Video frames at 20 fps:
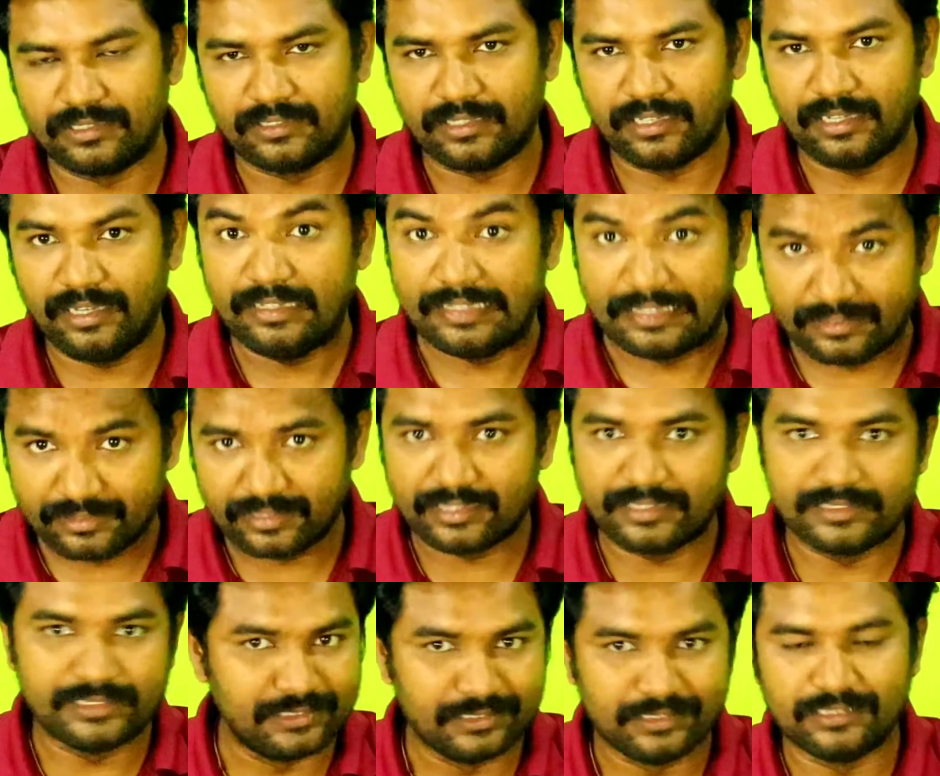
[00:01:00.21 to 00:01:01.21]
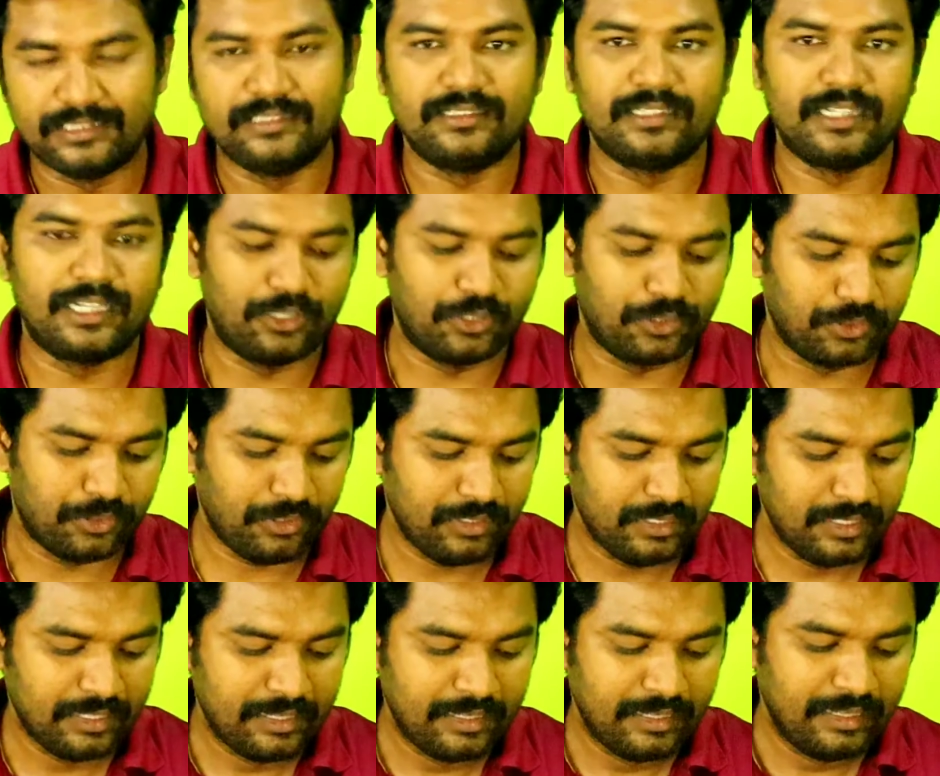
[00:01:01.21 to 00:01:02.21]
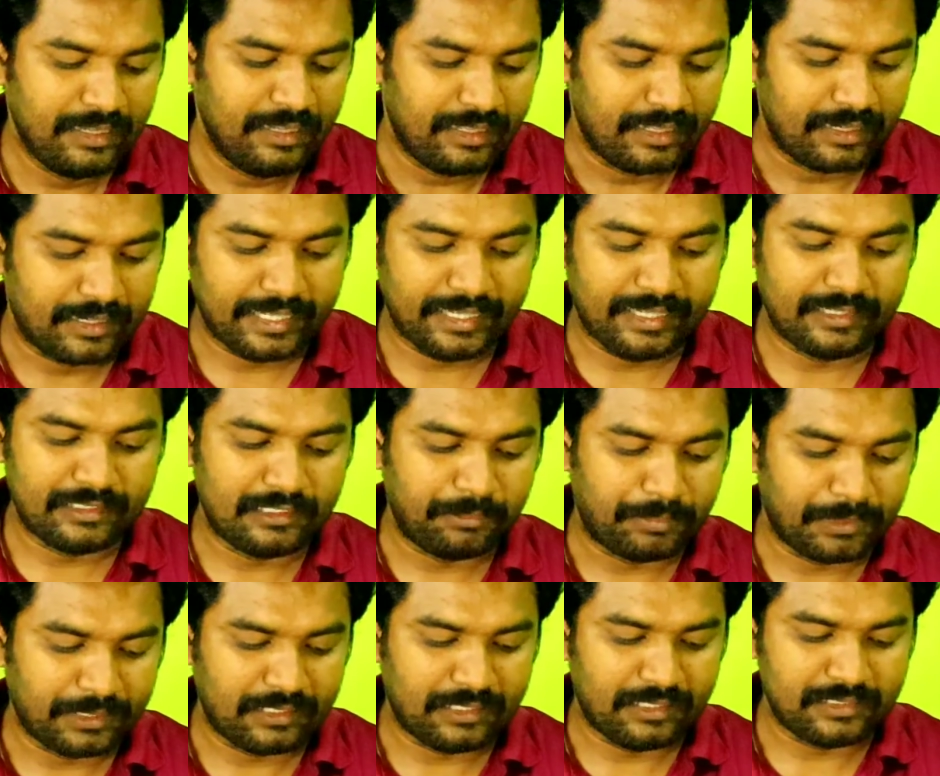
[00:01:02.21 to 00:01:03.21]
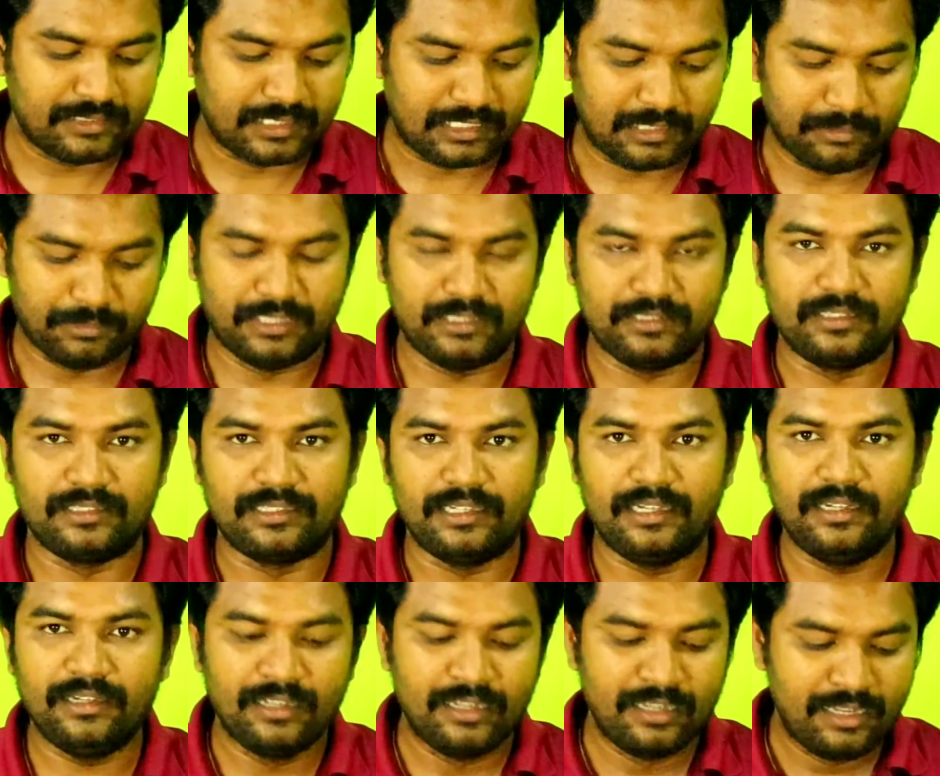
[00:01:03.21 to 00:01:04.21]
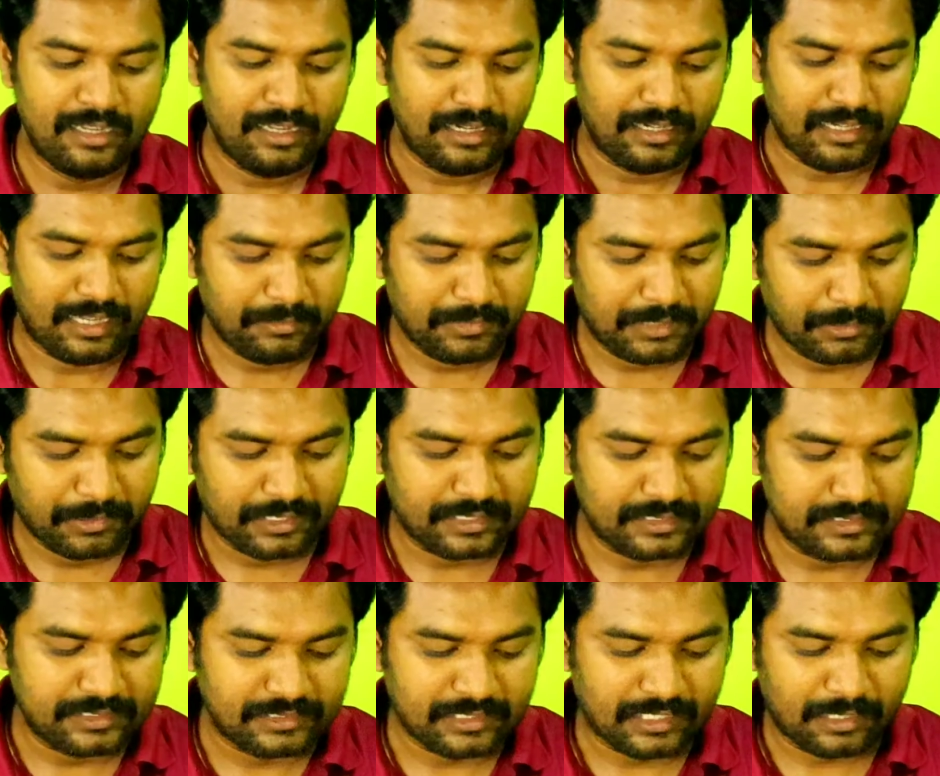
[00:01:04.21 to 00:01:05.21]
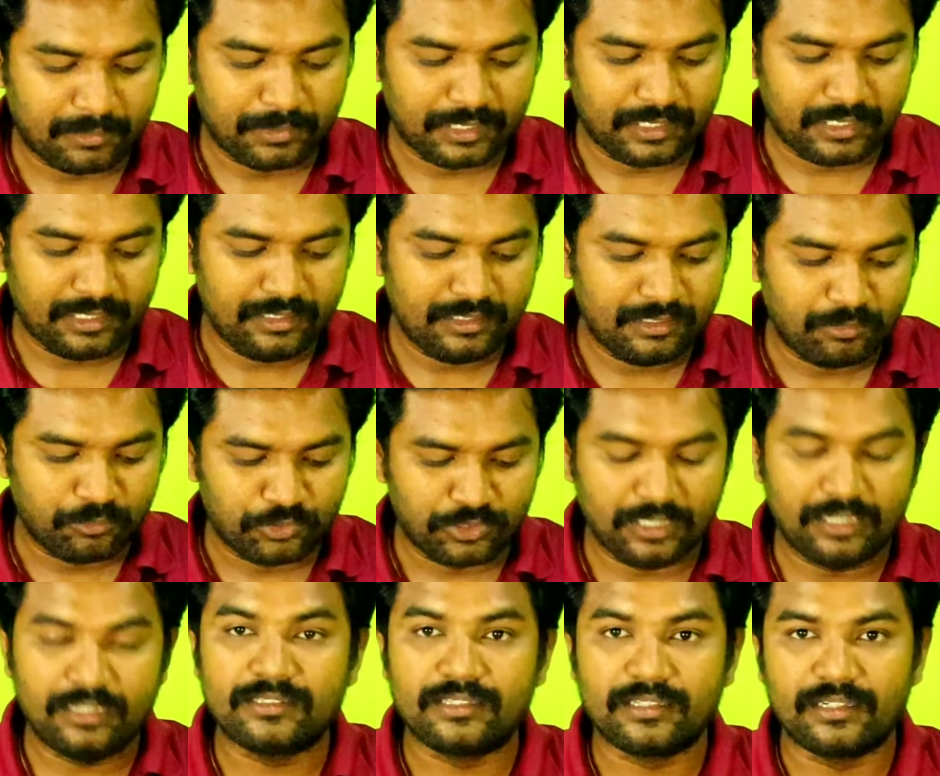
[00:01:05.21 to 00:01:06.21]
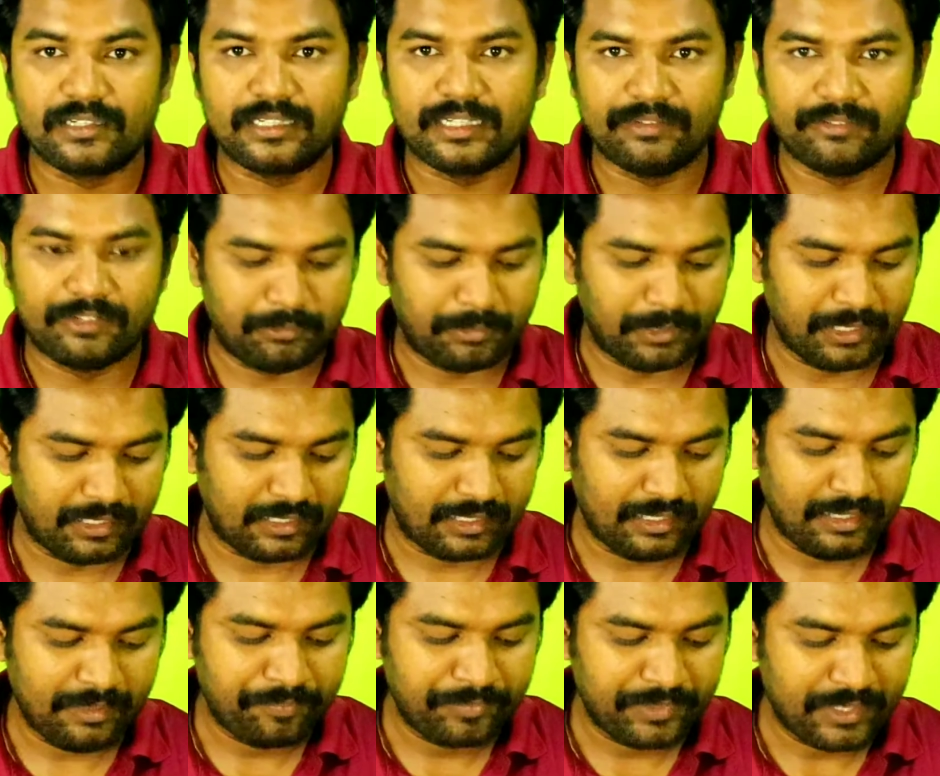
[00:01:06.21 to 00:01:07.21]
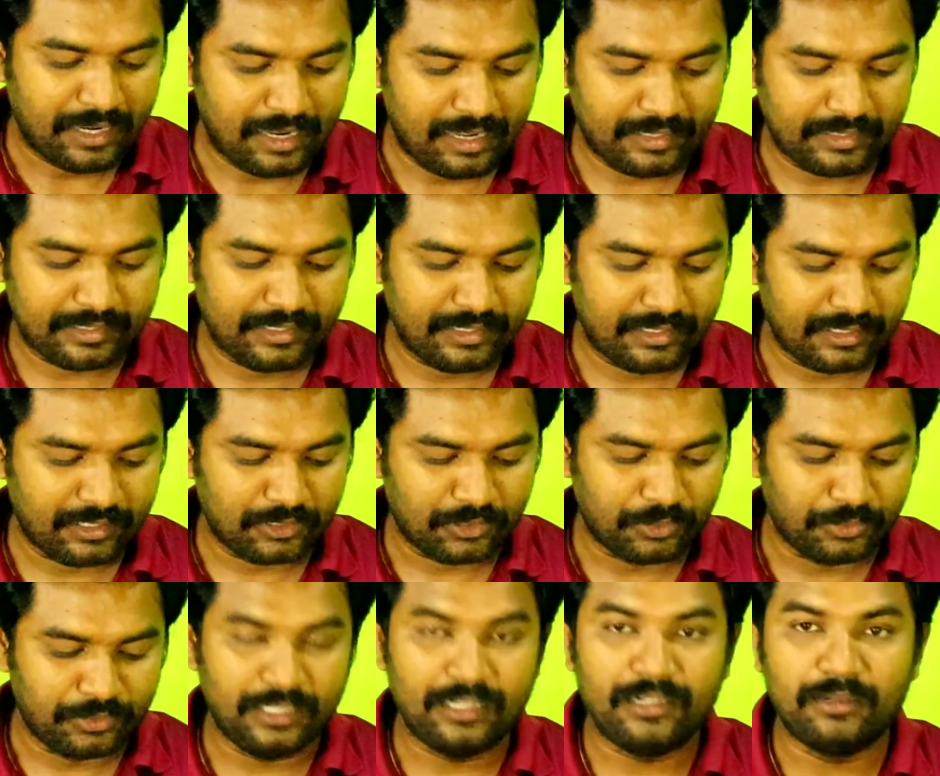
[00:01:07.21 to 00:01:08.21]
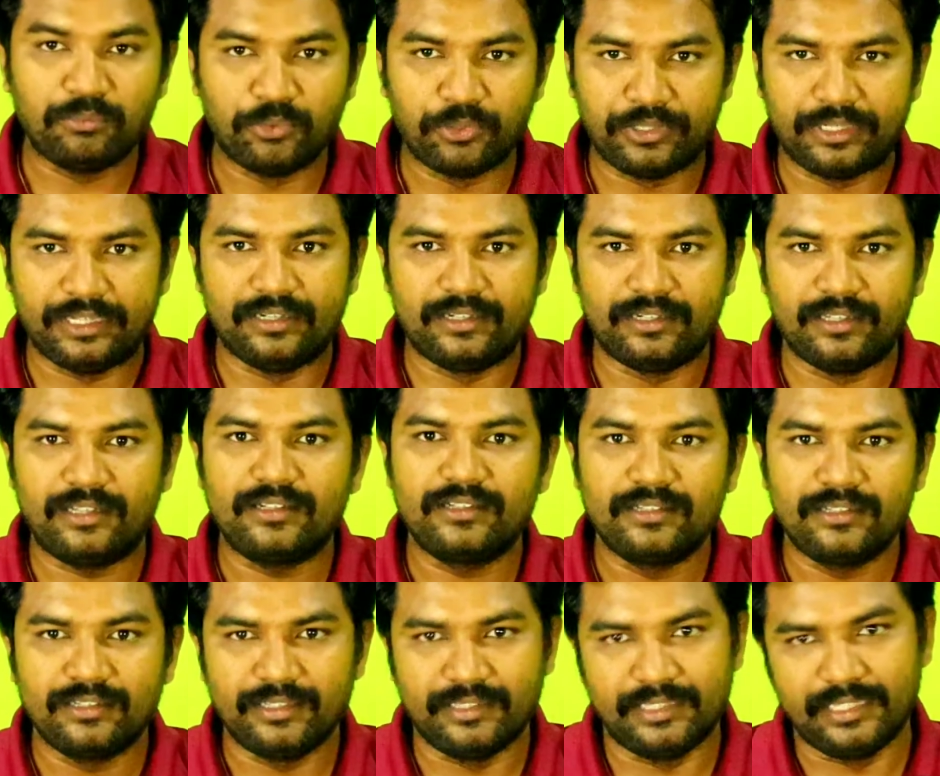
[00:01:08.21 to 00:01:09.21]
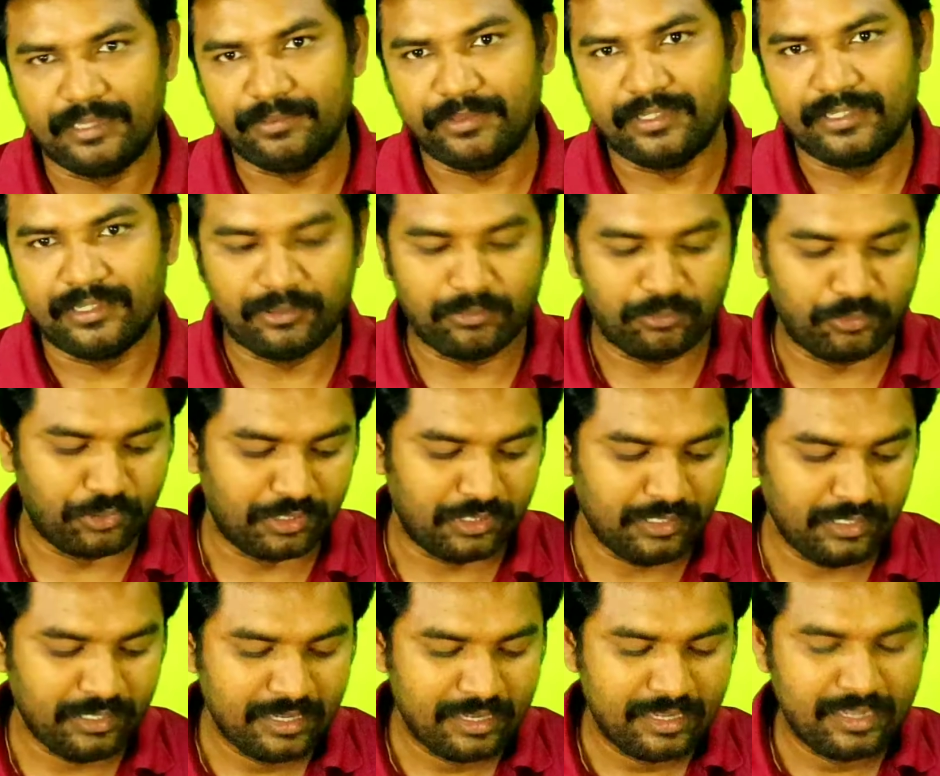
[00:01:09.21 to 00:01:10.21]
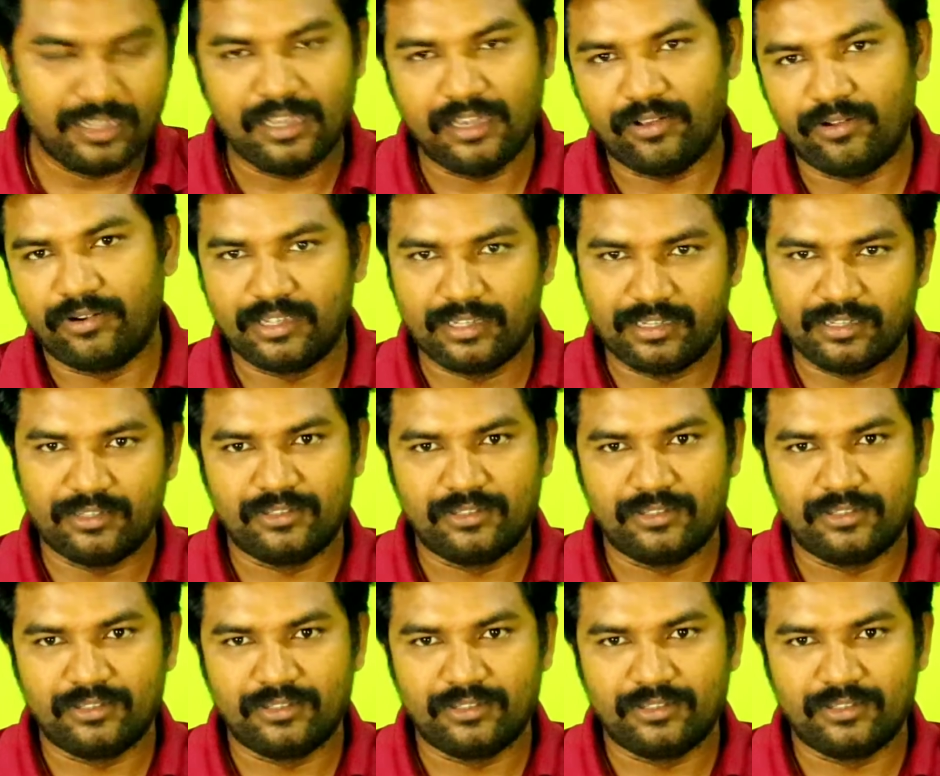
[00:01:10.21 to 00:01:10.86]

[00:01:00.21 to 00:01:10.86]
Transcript: தேர்தலில் எந்த கட்சி நிறுத்தியிருந்து கேட்டிருந்தோம் ரெண்டாயிரத்தி பதினாறு சட்டமன்ற தேர்தலில் நாம் தமிழ் கட்சி சார்பாக முதல் திருநங்கை வேட்பாளராக ஆர்கே நகர் தொகுதியில் போட்டியிட்டார் தேவி அப்படின்னு போட்டு அவரோட